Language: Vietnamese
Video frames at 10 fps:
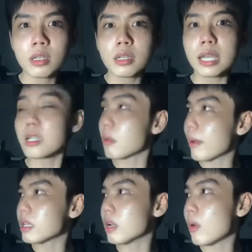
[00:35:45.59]
cái xong là
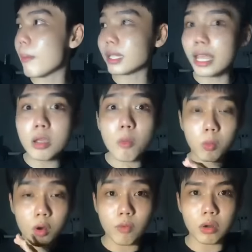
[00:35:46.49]
bạn nhìn qua bạn thấy có một
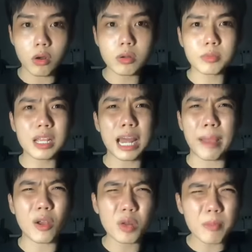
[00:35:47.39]
người phụ nữ với lại
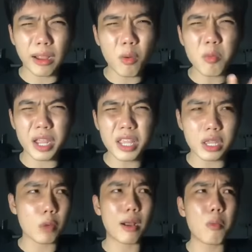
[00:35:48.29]
bạn con nít bạn cũng không nghĩ gì
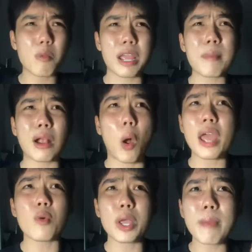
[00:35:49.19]
nhiều bạn cũng không nghĩ ma cọ
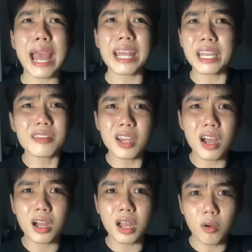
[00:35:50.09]
hay quỷ ma gì hết
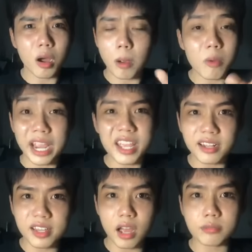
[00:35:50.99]
trơn hiểu không không nghĩ gì hết
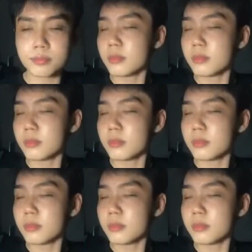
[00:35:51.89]
trơn